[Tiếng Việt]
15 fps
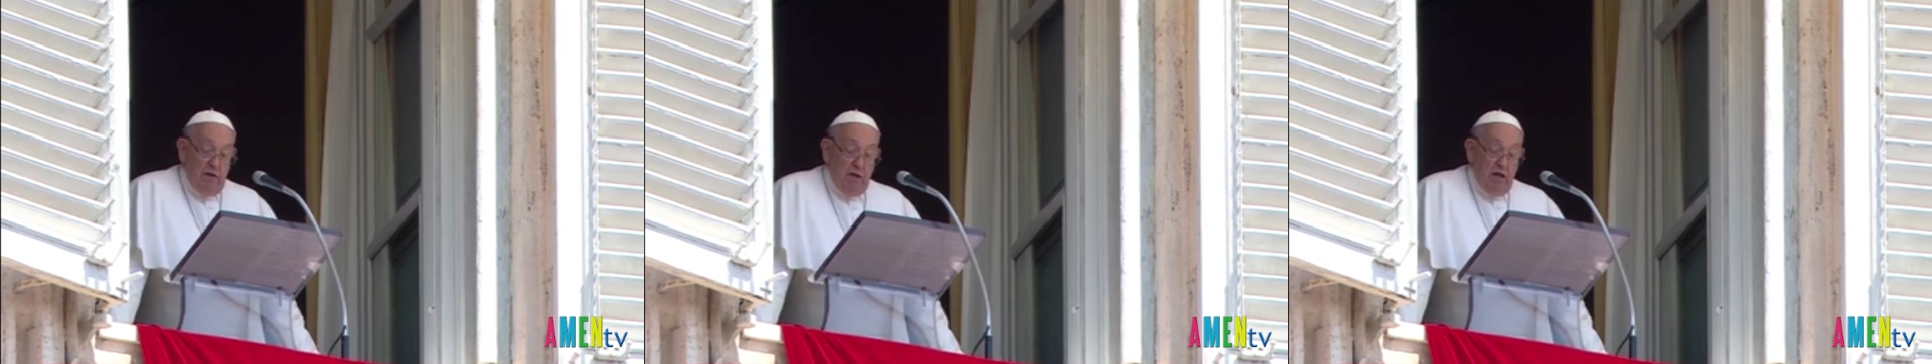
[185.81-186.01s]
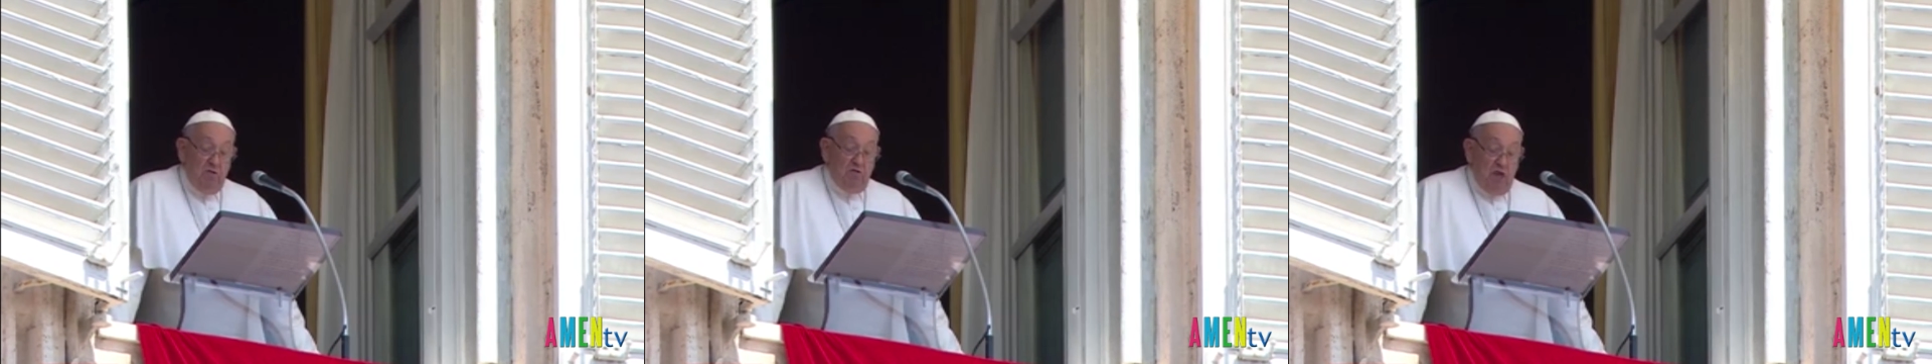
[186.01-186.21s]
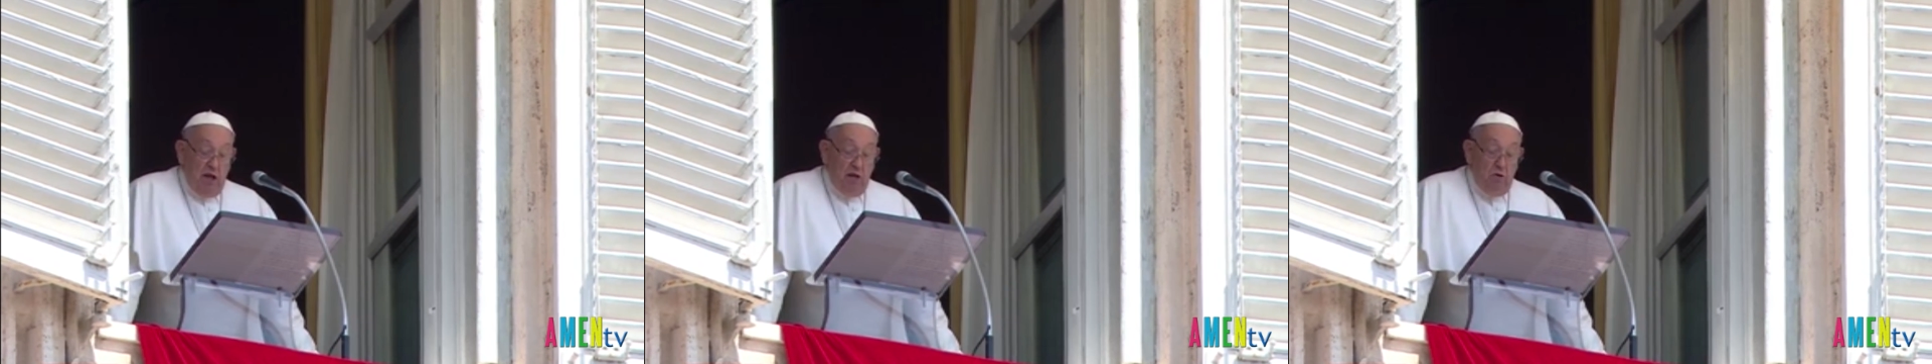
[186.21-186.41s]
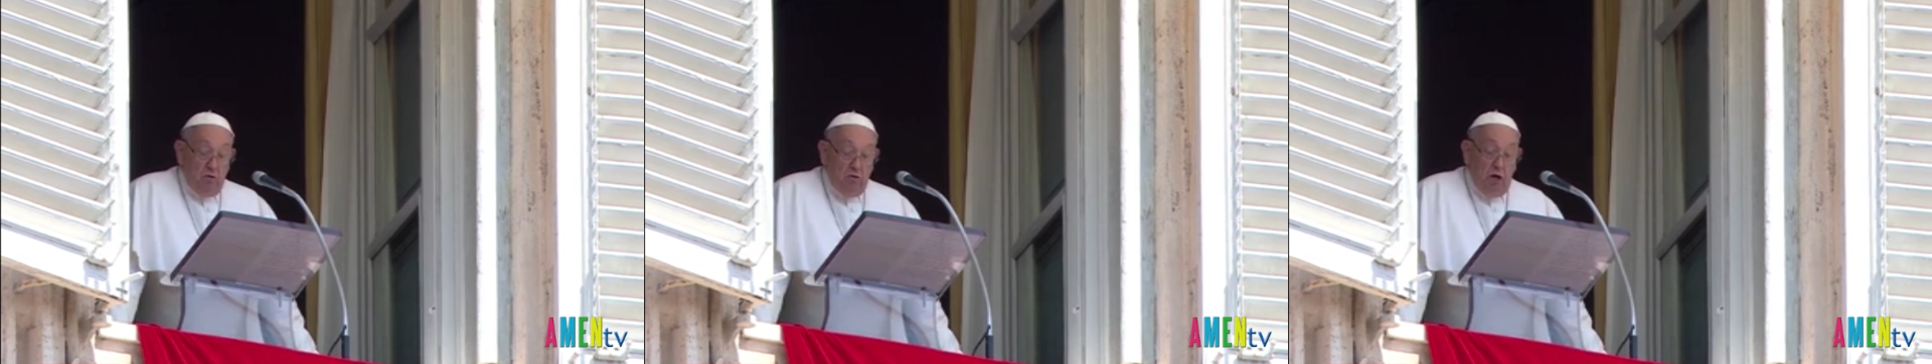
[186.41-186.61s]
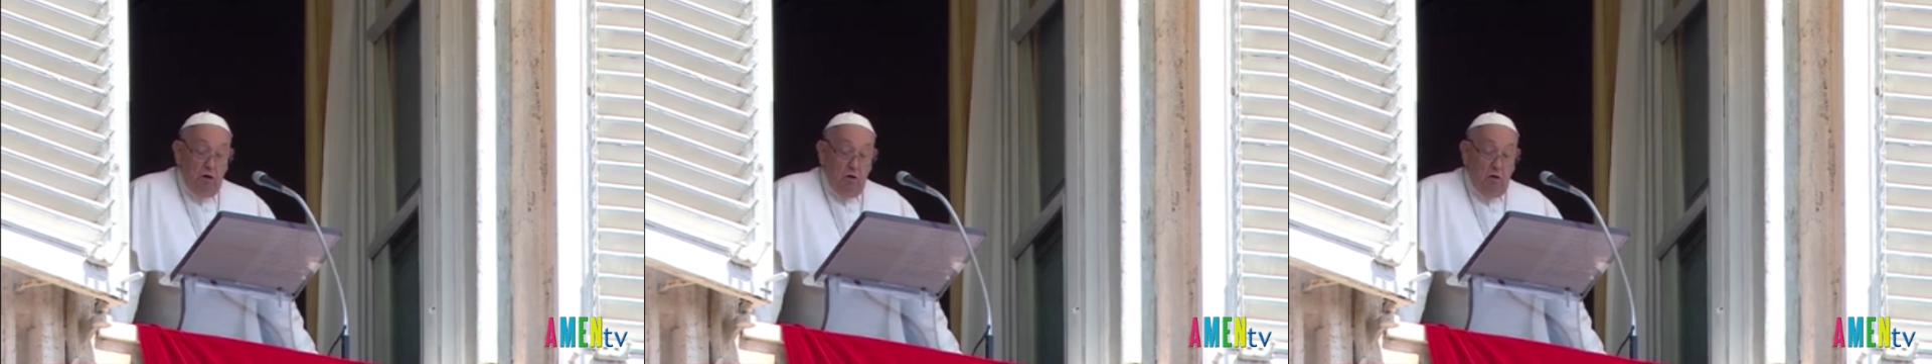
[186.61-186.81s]
chúng ta
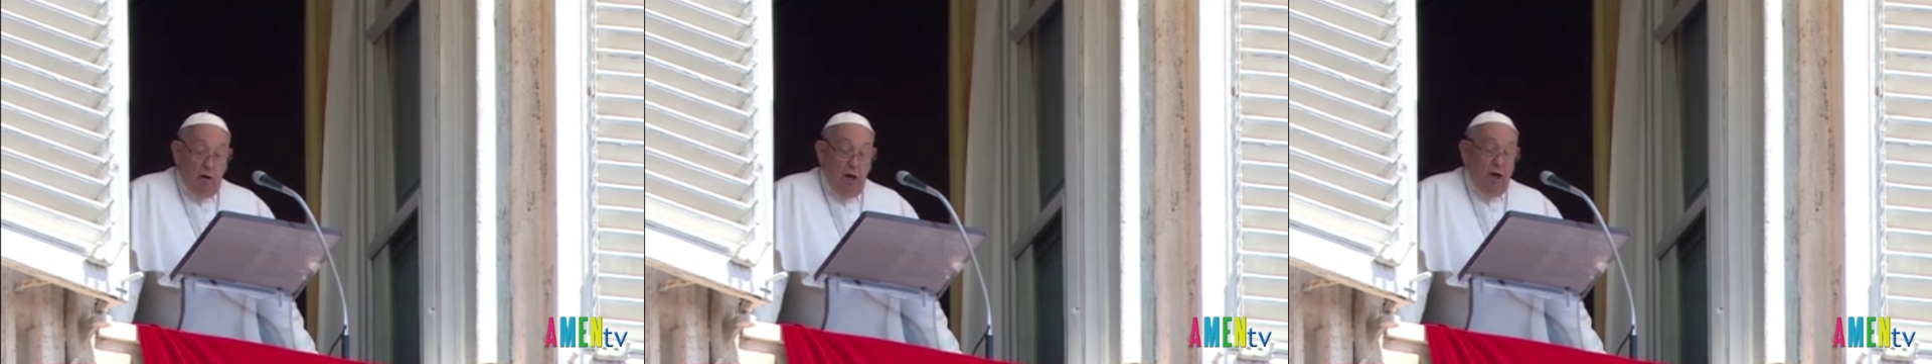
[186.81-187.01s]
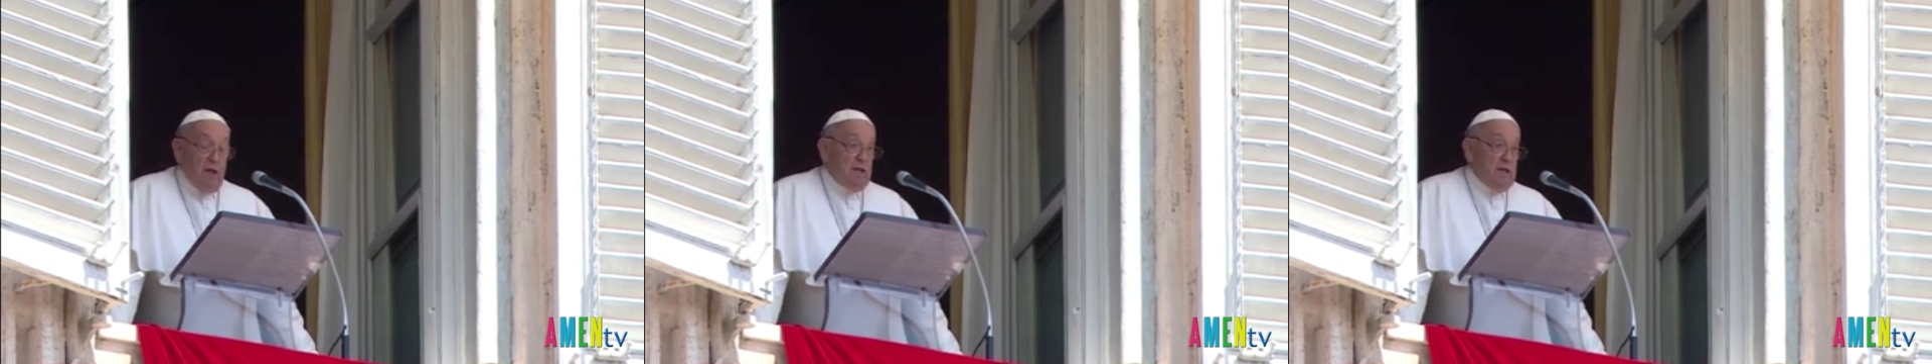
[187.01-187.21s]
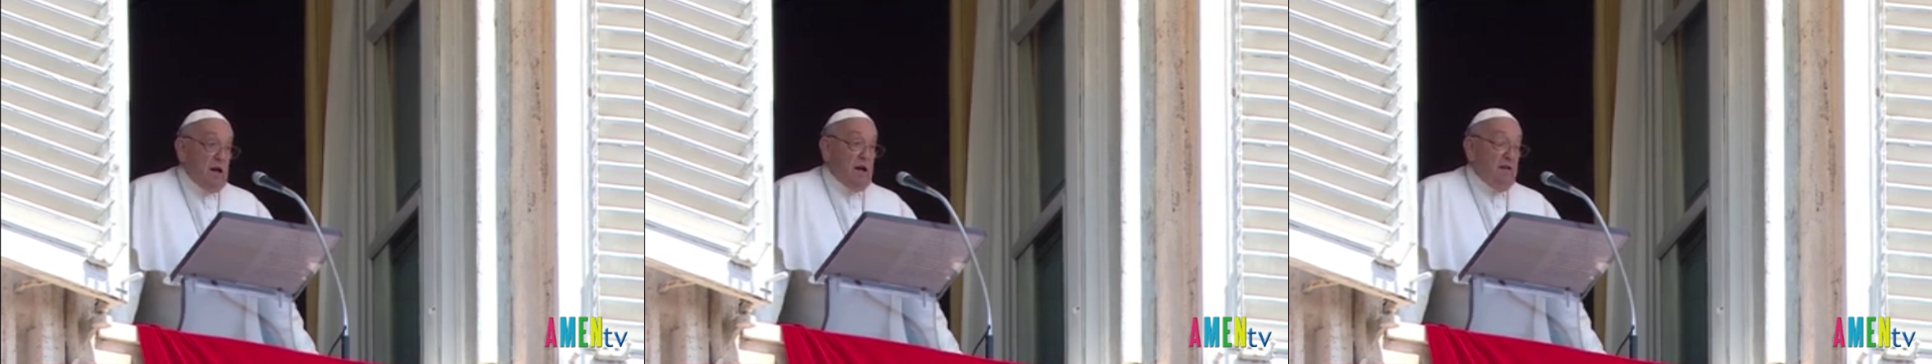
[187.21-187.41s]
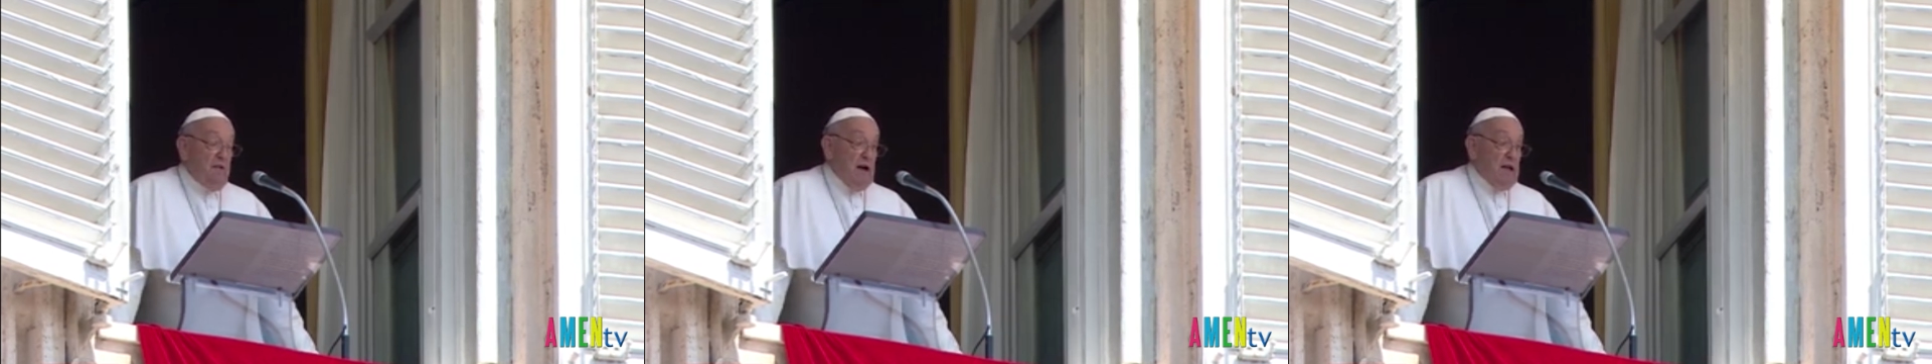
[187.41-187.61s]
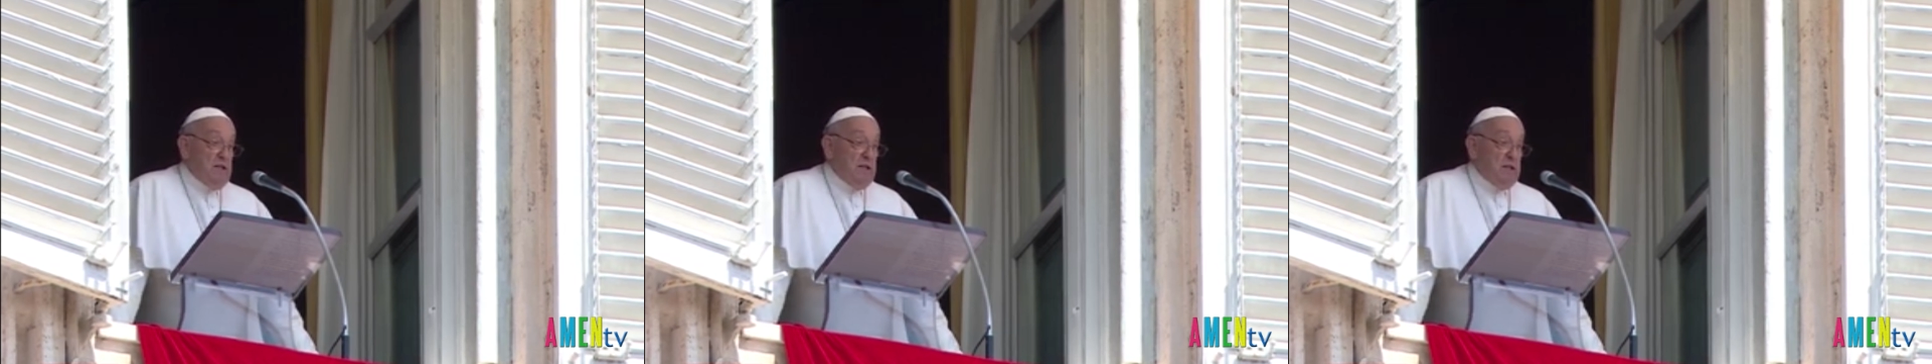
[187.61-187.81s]
sao chúng
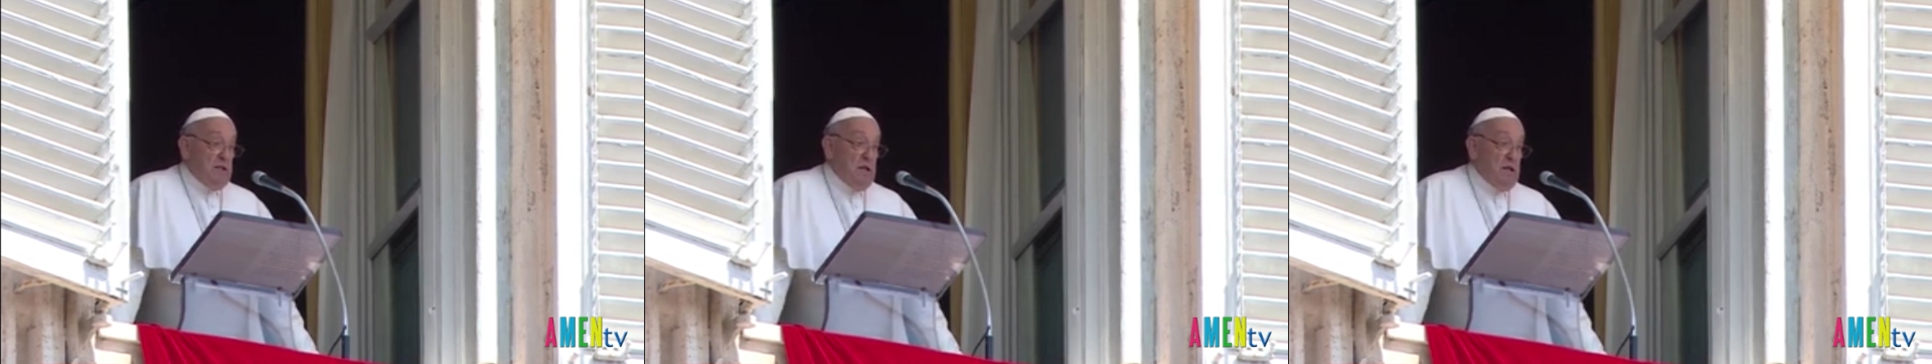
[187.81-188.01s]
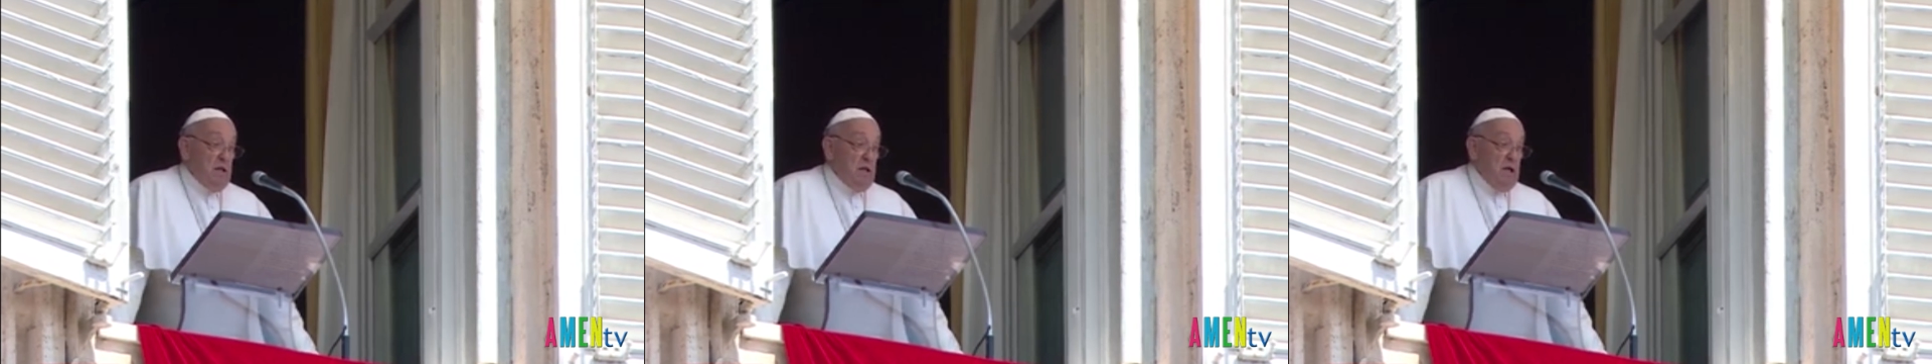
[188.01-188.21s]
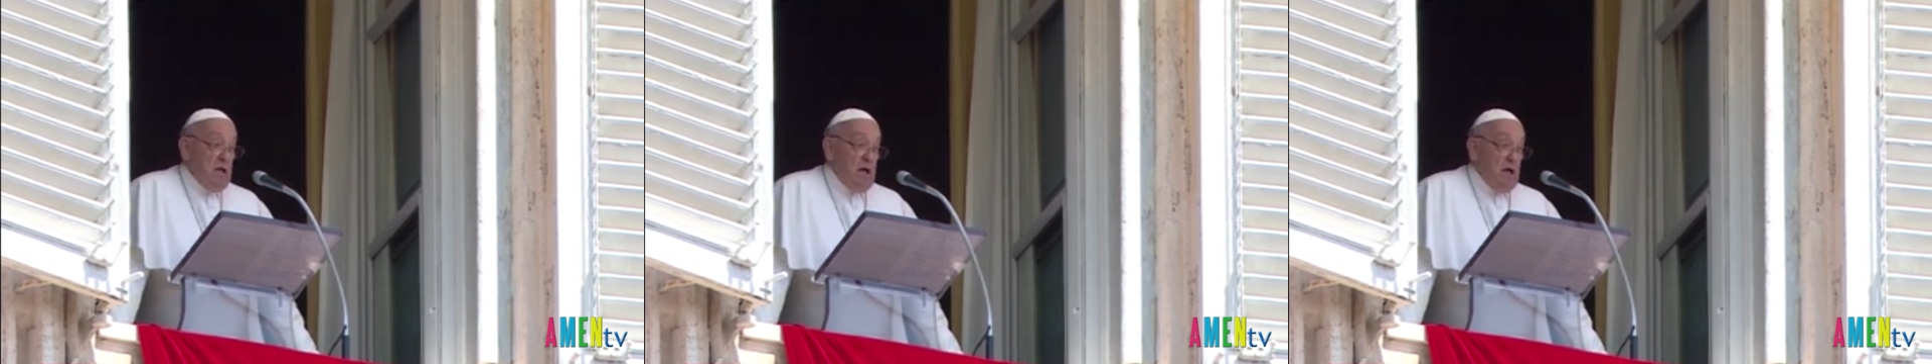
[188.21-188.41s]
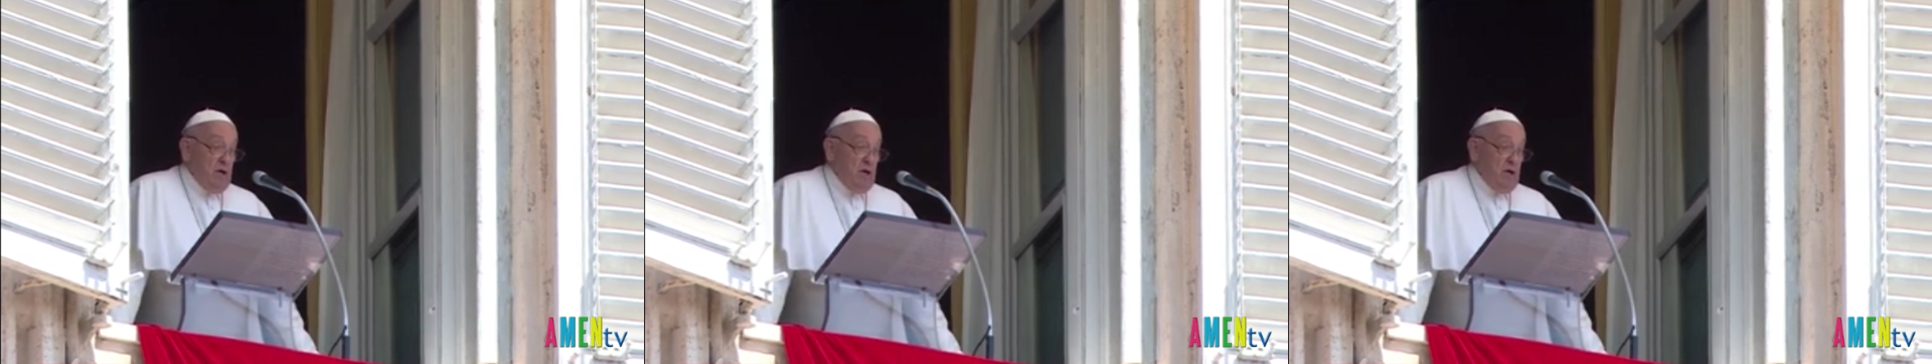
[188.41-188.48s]
ta đều thấy